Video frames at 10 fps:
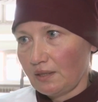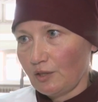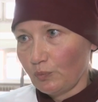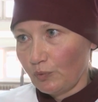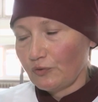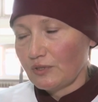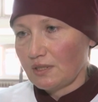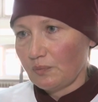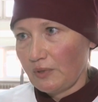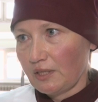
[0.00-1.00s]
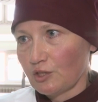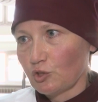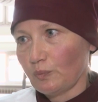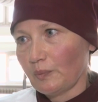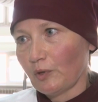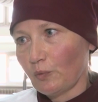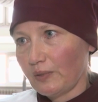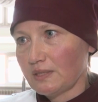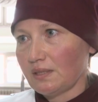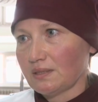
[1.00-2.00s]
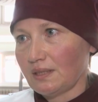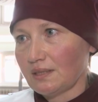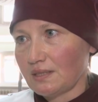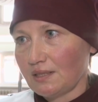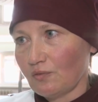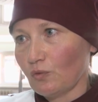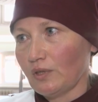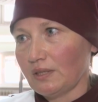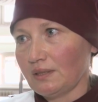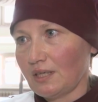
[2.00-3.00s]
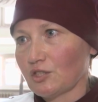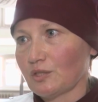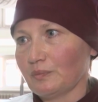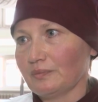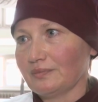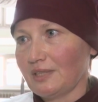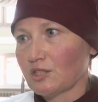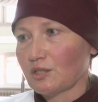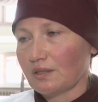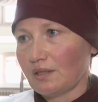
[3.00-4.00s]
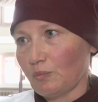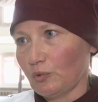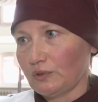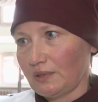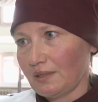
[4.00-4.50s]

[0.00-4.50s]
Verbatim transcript: любовь и терпение, чтобы покупатель остался доволен нашим, нашей работой.